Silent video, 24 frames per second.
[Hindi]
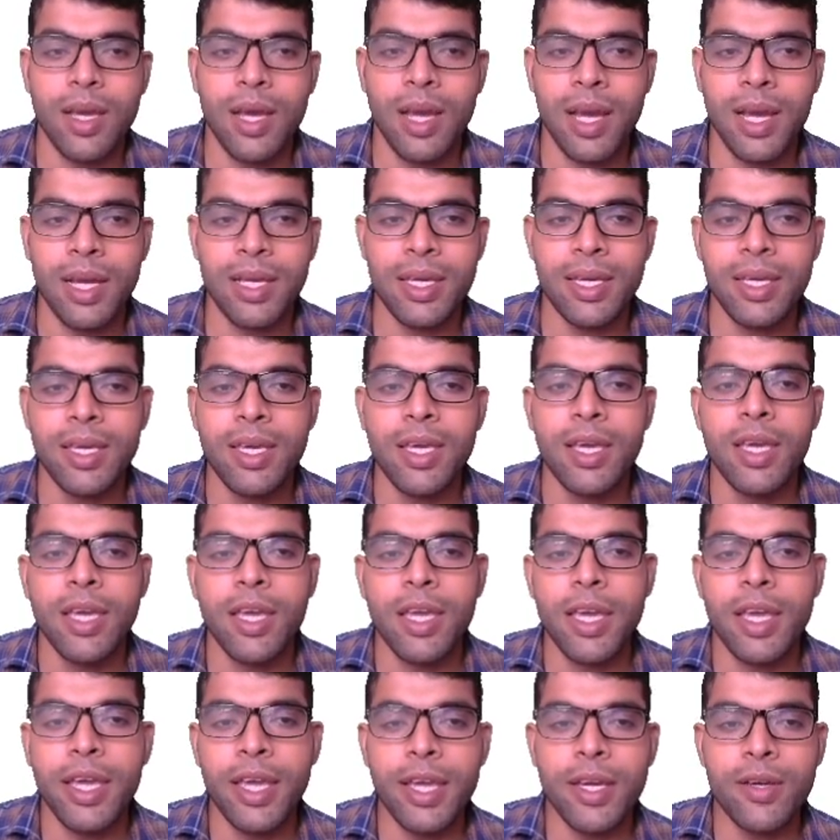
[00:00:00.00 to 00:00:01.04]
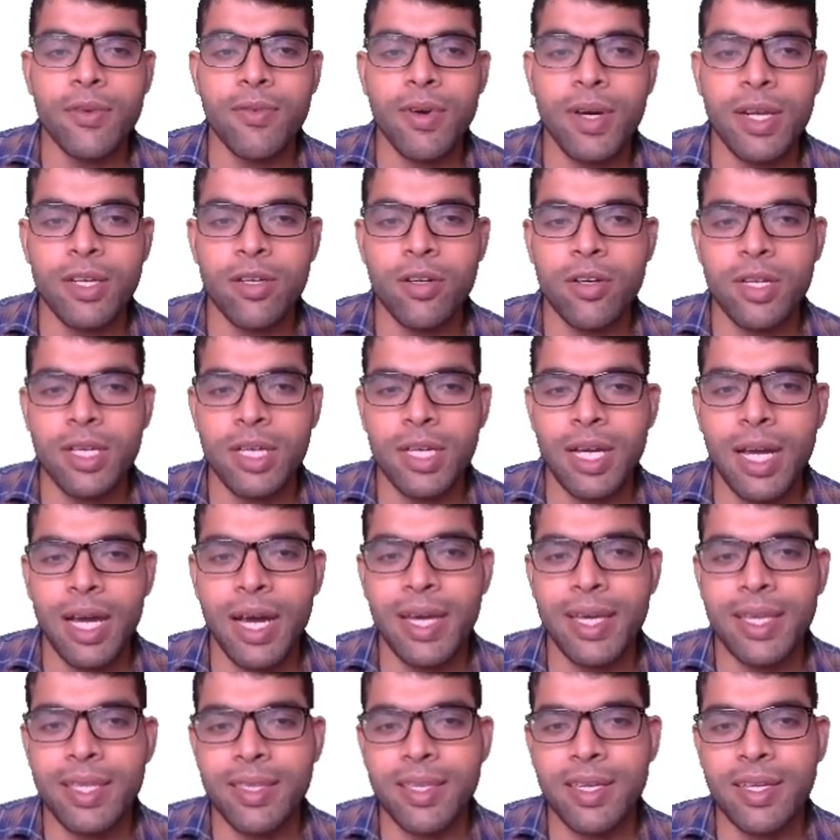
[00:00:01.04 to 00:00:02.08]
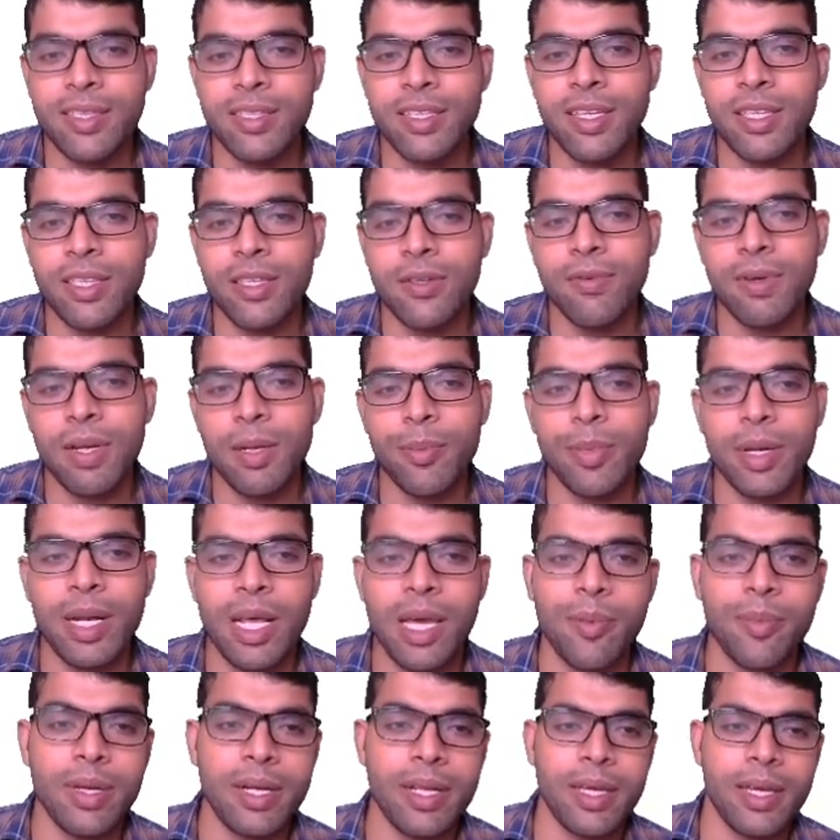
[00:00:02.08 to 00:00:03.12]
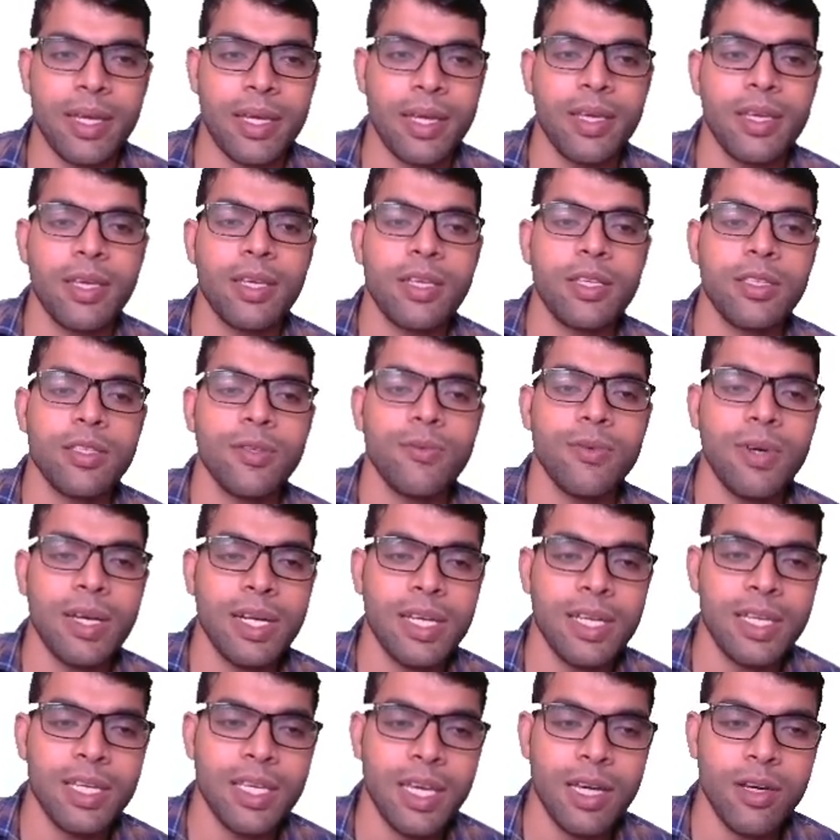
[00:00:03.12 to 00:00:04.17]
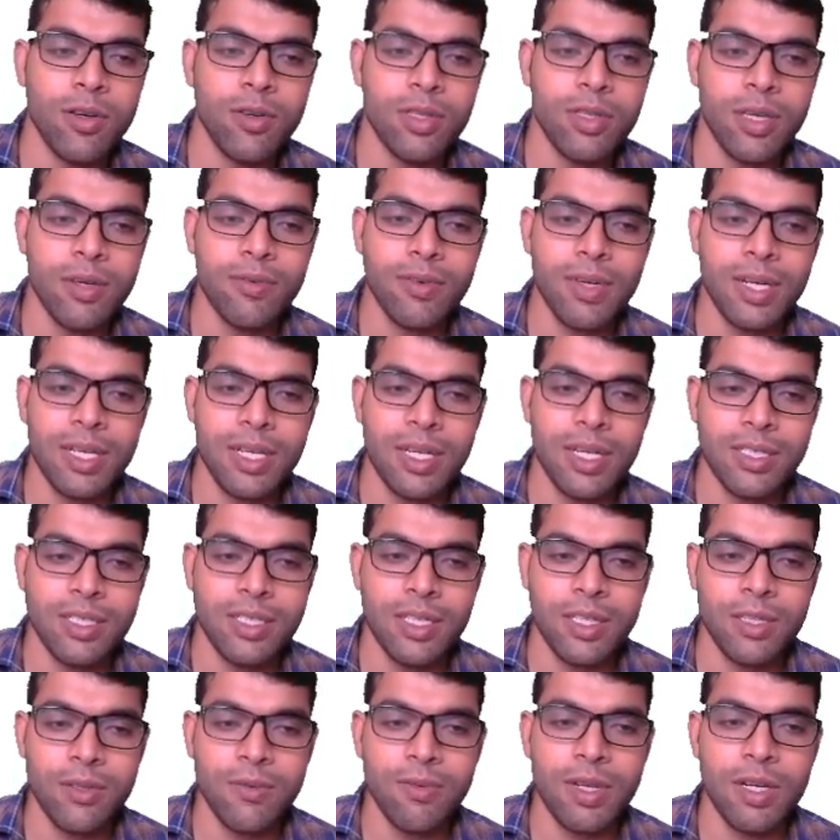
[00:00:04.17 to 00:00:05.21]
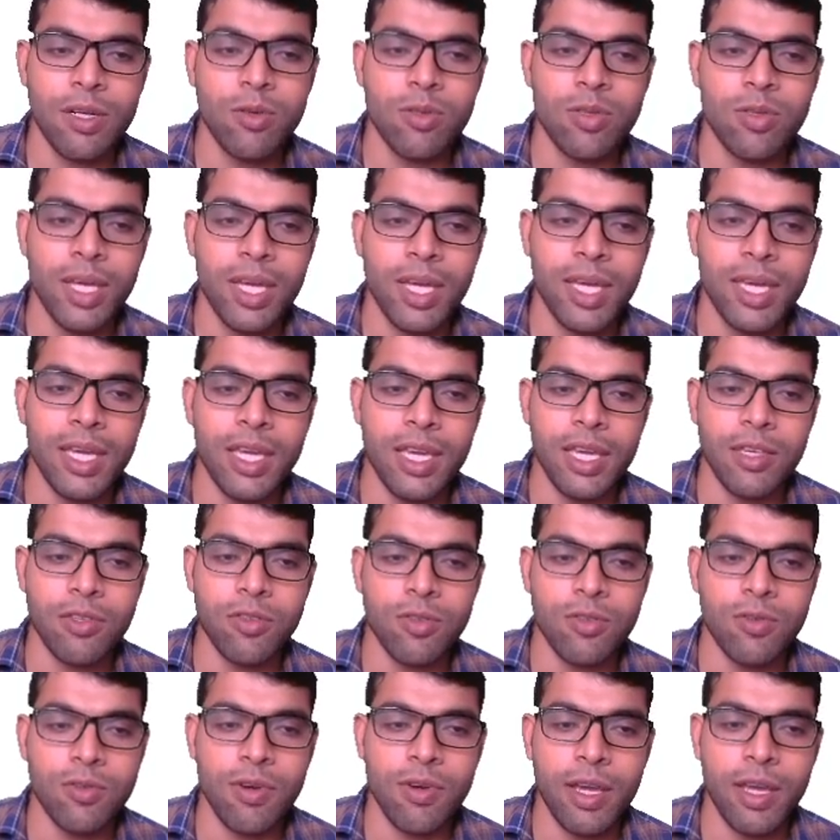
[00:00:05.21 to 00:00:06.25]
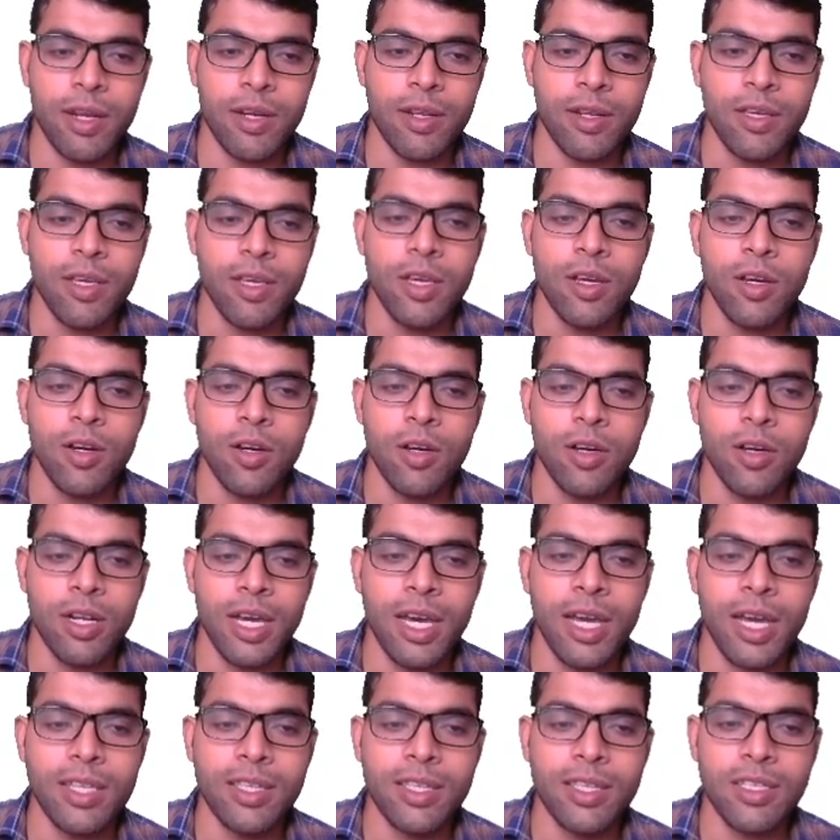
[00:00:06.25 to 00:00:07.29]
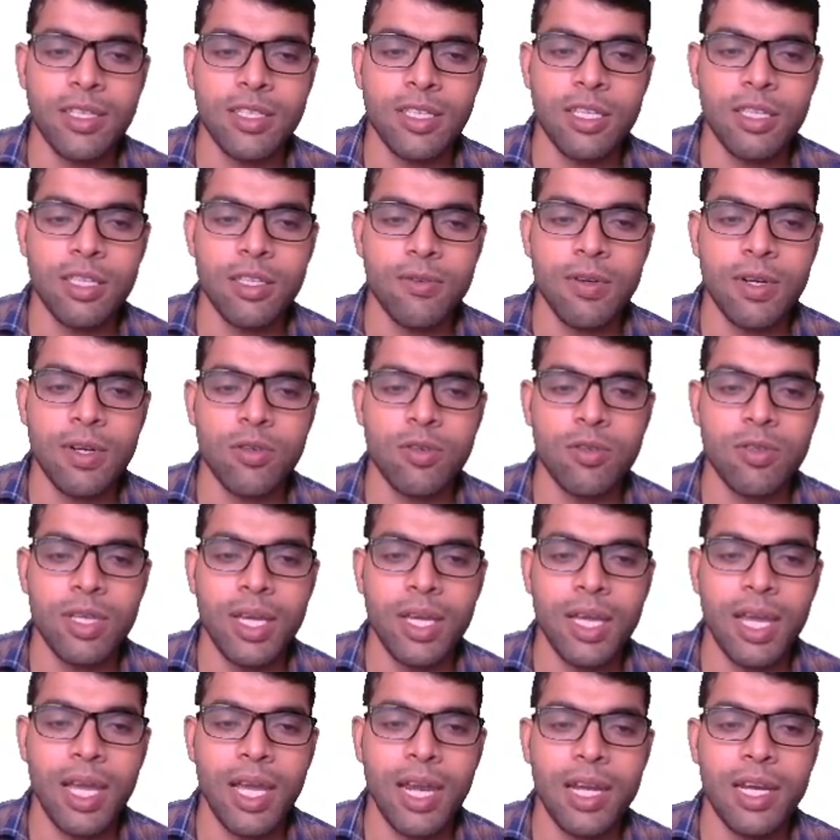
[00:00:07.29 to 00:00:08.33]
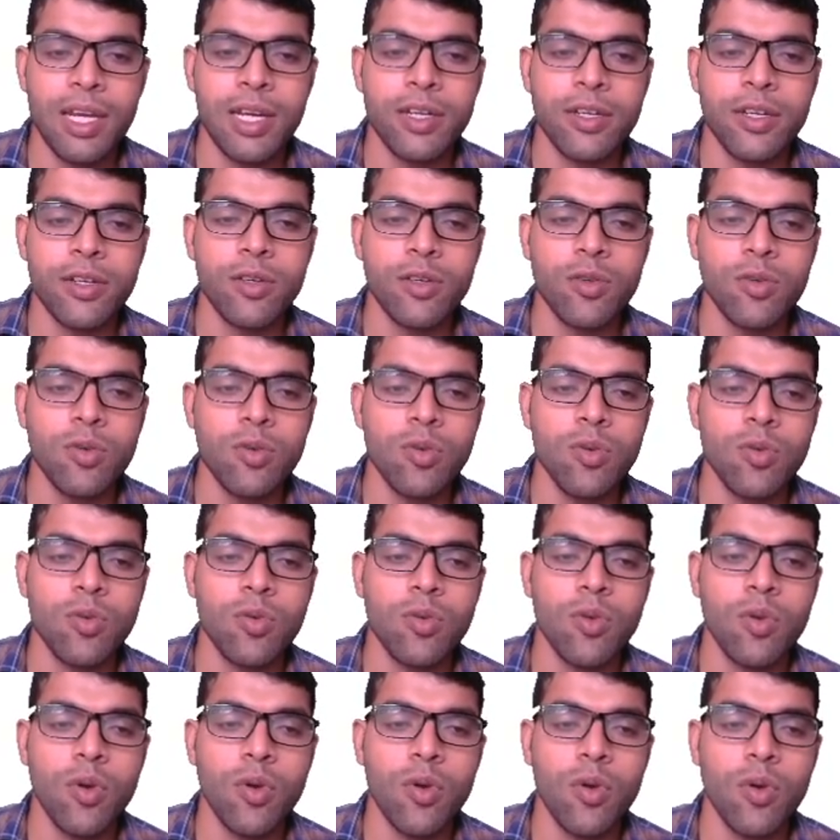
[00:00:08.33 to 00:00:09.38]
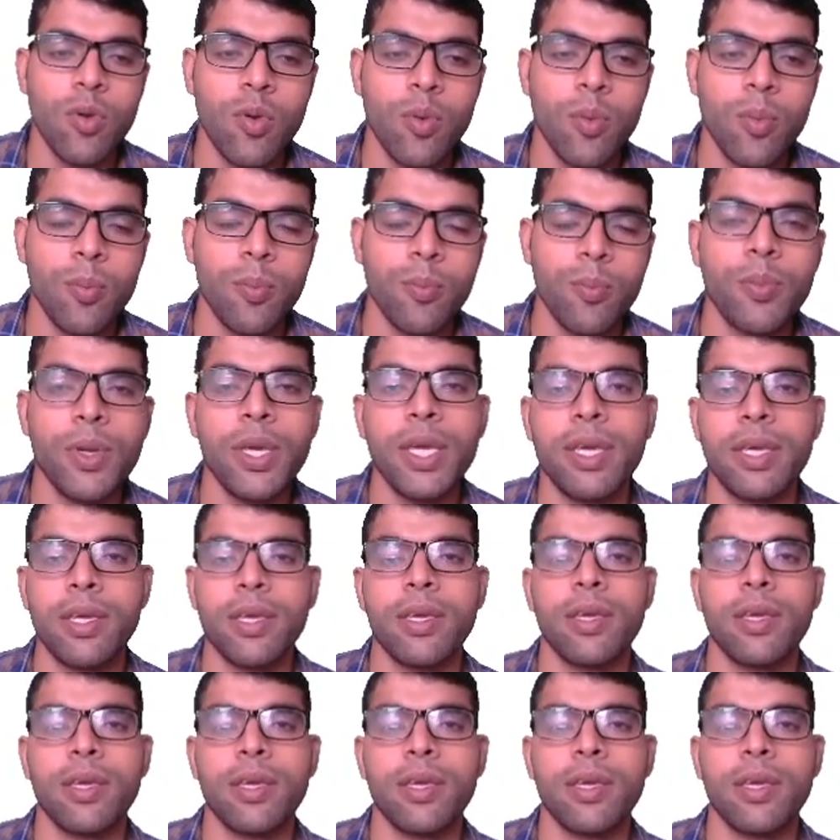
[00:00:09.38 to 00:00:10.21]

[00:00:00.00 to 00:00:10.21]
आगे एक वर्ग और एक आयत का क्षेत्रफल बराबर है जी वर्ग क्या होता है वर्ग का क्षेत्रफल होता है ए स्क्वायर और आयत का क्षेत्रफल होता है एल टू बी